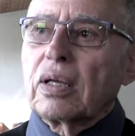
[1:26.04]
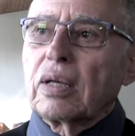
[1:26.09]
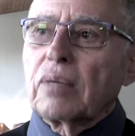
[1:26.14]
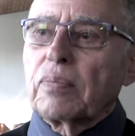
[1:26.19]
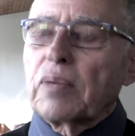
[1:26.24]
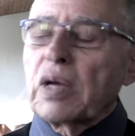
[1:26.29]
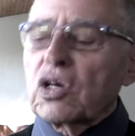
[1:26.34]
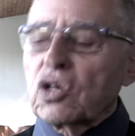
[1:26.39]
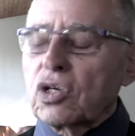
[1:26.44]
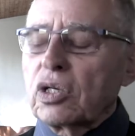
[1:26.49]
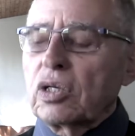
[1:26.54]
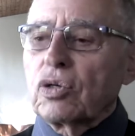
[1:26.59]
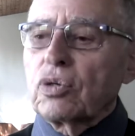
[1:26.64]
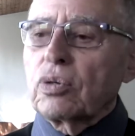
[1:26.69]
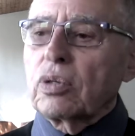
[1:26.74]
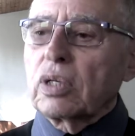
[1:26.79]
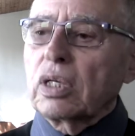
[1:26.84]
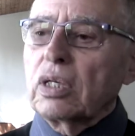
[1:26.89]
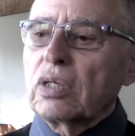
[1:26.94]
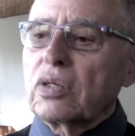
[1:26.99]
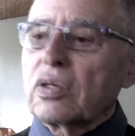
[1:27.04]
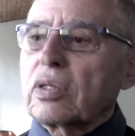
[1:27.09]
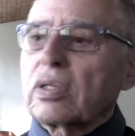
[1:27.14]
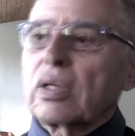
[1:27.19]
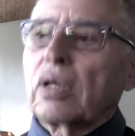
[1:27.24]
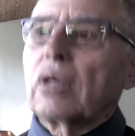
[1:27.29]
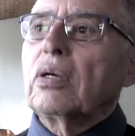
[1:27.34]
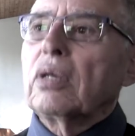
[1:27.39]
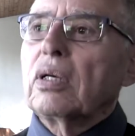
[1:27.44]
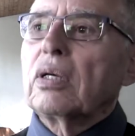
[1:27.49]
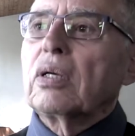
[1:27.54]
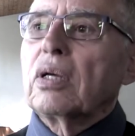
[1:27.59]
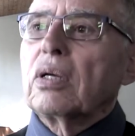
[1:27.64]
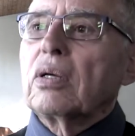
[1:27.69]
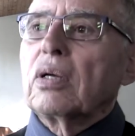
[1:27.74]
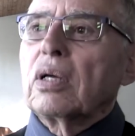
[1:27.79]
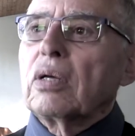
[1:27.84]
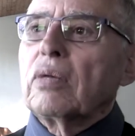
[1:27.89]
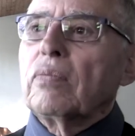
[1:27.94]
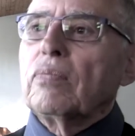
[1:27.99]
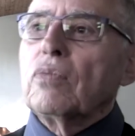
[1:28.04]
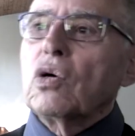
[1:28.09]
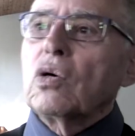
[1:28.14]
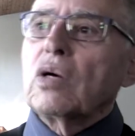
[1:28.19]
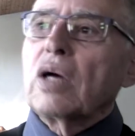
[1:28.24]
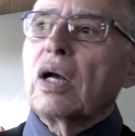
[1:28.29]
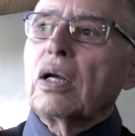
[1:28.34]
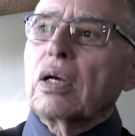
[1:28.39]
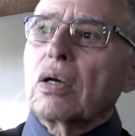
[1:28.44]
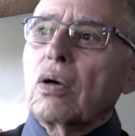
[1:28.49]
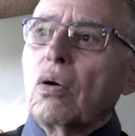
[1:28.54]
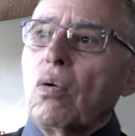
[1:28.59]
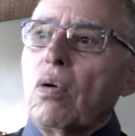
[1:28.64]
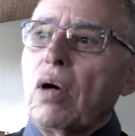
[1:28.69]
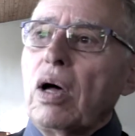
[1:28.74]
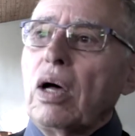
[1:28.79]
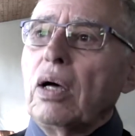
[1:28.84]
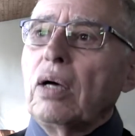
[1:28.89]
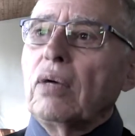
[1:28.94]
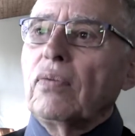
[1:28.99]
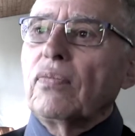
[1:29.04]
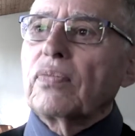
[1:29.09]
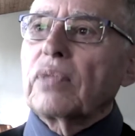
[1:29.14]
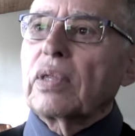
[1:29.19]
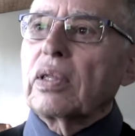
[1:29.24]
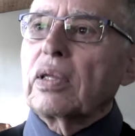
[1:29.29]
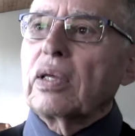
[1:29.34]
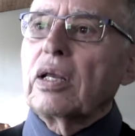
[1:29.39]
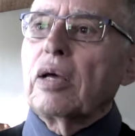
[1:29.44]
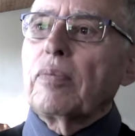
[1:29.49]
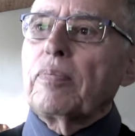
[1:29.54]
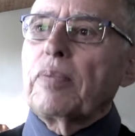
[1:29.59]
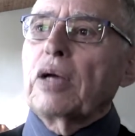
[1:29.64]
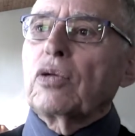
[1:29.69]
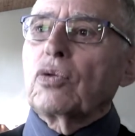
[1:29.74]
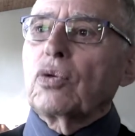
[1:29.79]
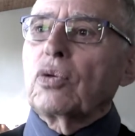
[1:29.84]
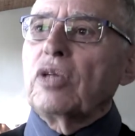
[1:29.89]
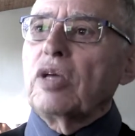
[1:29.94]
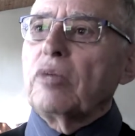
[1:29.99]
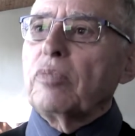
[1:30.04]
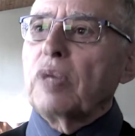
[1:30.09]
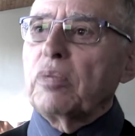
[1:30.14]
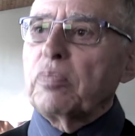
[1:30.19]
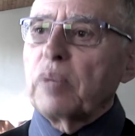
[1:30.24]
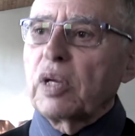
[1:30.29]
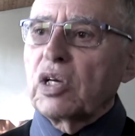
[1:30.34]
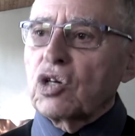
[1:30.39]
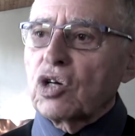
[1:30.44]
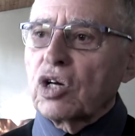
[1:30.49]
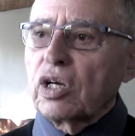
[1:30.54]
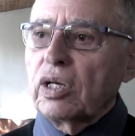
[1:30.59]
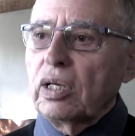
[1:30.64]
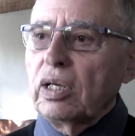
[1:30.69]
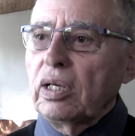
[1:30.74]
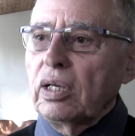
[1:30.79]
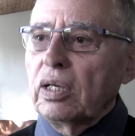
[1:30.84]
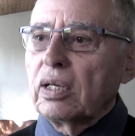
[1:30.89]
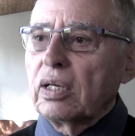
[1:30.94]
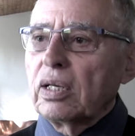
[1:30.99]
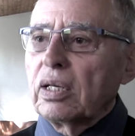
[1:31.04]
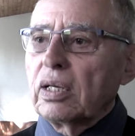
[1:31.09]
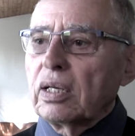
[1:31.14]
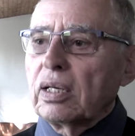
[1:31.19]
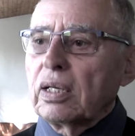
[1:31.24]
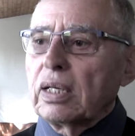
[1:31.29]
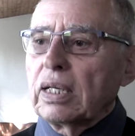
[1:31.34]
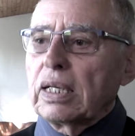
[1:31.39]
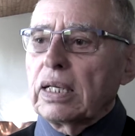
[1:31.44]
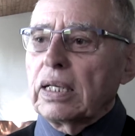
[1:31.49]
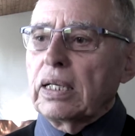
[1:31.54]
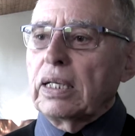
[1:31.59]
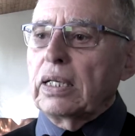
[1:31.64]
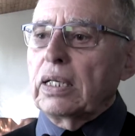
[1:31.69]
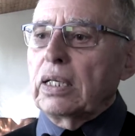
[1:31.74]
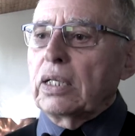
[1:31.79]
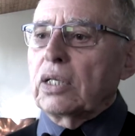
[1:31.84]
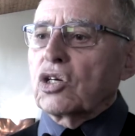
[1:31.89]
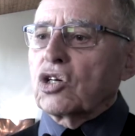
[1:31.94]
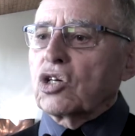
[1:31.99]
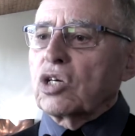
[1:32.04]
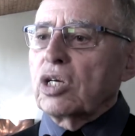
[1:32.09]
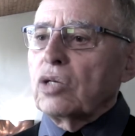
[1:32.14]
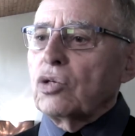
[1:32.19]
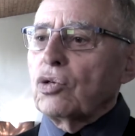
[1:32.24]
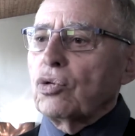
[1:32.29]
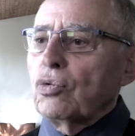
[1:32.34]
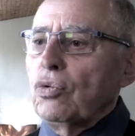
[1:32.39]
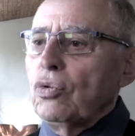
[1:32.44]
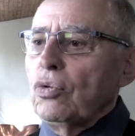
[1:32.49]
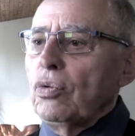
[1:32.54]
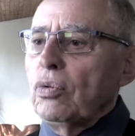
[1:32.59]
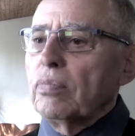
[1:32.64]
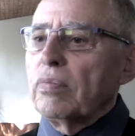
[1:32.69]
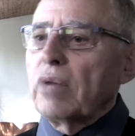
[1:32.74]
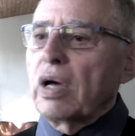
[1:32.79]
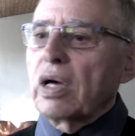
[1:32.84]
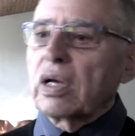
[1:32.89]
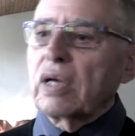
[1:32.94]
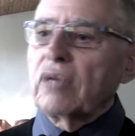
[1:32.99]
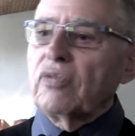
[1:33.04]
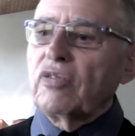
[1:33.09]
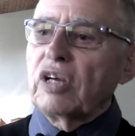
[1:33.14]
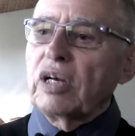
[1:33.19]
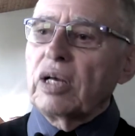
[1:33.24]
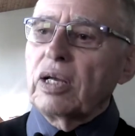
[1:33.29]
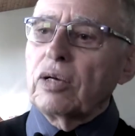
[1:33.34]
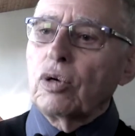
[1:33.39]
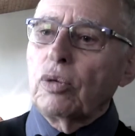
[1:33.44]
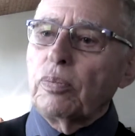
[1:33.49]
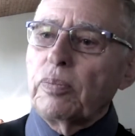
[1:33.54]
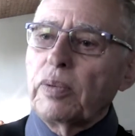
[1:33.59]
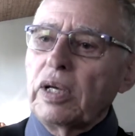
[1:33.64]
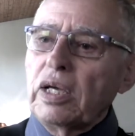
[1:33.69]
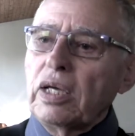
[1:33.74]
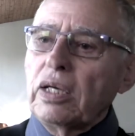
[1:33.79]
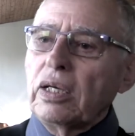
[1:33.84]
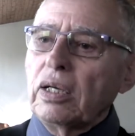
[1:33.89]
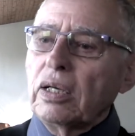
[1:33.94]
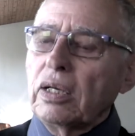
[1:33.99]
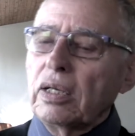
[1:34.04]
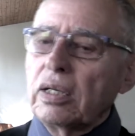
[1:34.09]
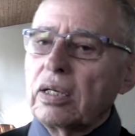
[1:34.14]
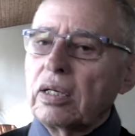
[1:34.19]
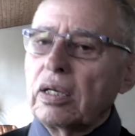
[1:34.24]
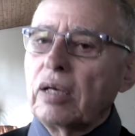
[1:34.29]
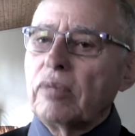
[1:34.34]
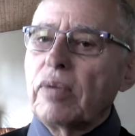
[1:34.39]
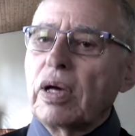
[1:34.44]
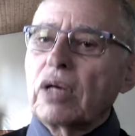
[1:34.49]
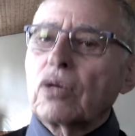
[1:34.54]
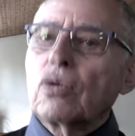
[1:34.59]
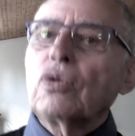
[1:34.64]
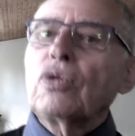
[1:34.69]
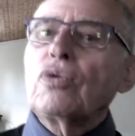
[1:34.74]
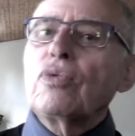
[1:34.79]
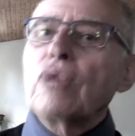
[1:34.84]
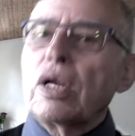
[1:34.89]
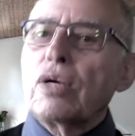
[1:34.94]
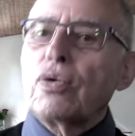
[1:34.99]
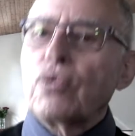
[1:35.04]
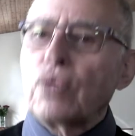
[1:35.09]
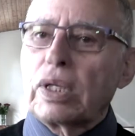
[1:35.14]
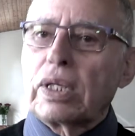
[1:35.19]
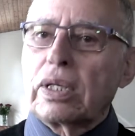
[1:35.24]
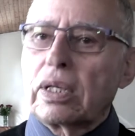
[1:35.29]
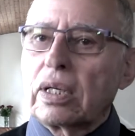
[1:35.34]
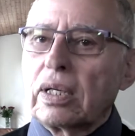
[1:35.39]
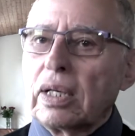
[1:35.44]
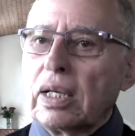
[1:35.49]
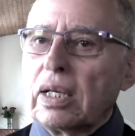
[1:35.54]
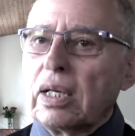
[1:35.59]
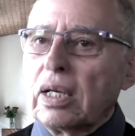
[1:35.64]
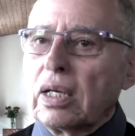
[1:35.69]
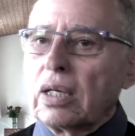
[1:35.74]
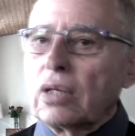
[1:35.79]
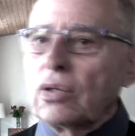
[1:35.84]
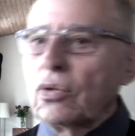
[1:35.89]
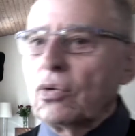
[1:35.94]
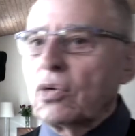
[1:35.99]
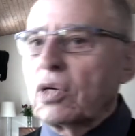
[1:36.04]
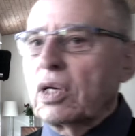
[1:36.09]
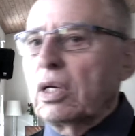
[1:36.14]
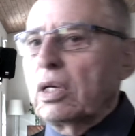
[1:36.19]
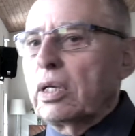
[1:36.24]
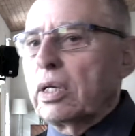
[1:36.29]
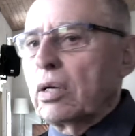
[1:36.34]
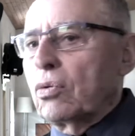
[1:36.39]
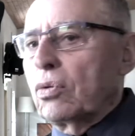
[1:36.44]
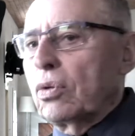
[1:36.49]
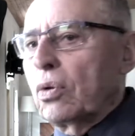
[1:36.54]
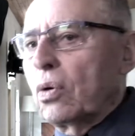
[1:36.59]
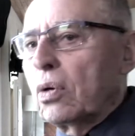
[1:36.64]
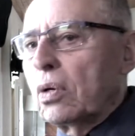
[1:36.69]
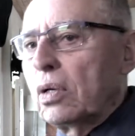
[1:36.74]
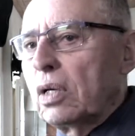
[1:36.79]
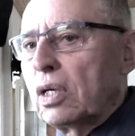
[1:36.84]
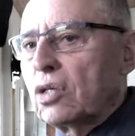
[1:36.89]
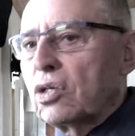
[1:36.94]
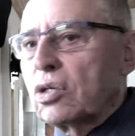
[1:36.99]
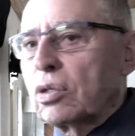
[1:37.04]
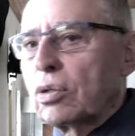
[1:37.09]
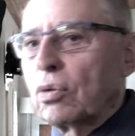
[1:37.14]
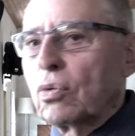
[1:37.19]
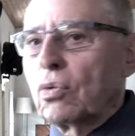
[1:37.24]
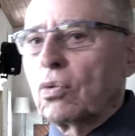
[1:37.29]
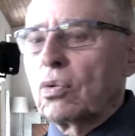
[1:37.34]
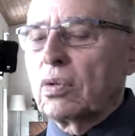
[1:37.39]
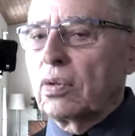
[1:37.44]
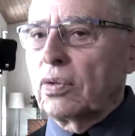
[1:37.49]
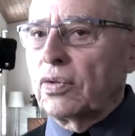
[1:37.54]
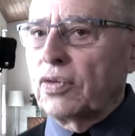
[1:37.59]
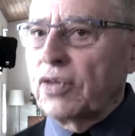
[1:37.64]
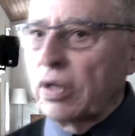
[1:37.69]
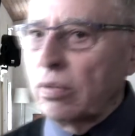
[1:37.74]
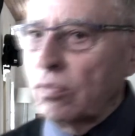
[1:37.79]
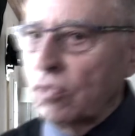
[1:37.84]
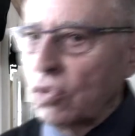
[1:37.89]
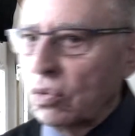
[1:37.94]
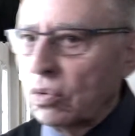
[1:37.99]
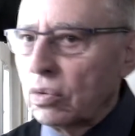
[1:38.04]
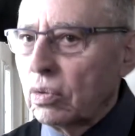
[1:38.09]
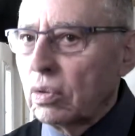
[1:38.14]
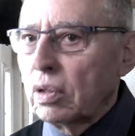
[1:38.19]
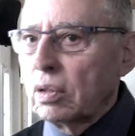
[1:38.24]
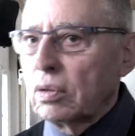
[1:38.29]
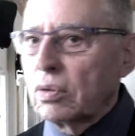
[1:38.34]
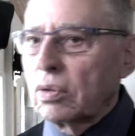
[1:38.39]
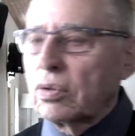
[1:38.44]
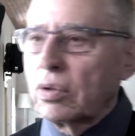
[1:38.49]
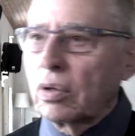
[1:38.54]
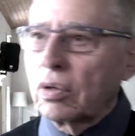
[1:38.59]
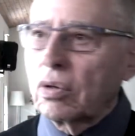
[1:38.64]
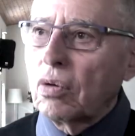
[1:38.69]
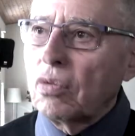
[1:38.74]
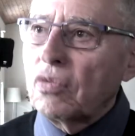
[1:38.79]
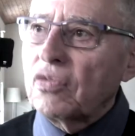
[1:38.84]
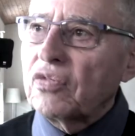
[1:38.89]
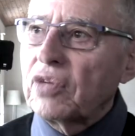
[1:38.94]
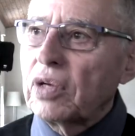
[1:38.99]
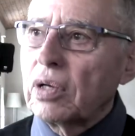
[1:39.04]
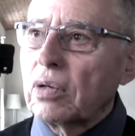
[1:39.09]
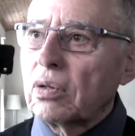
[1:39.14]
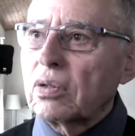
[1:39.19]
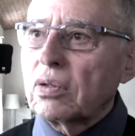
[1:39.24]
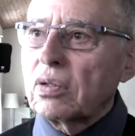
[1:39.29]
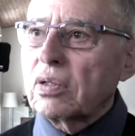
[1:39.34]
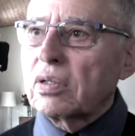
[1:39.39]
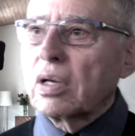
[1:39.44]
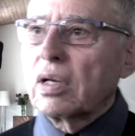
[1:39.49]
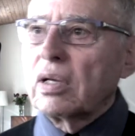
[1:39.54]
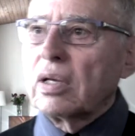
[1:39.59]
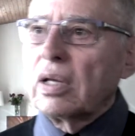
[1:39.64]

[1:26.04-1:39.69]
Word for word: par Jésus-Christ mort à la croix, il a pardonné mes péchés, et Jésus m'a révélé le Père et m'a conduit à lui. Donc il y a une relation d'amour, de confiance